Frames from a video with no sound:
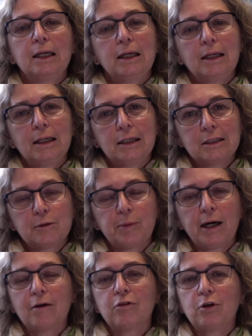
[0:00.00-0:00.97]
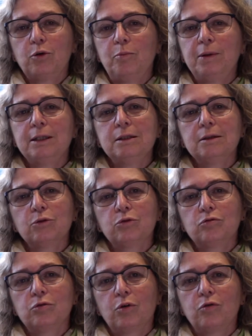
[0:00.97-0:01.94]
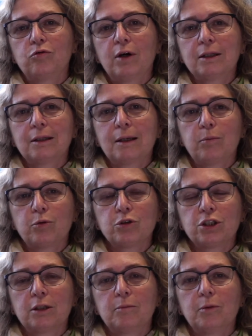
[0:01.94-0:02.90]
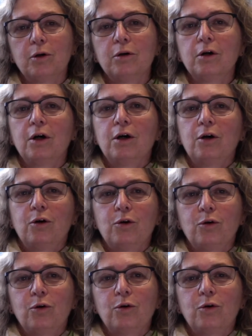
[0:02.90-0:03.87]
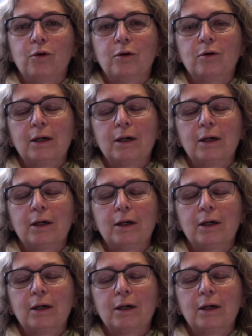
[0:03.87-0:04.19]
et espère avoir le plaisir de vous revoir très prochainement euh,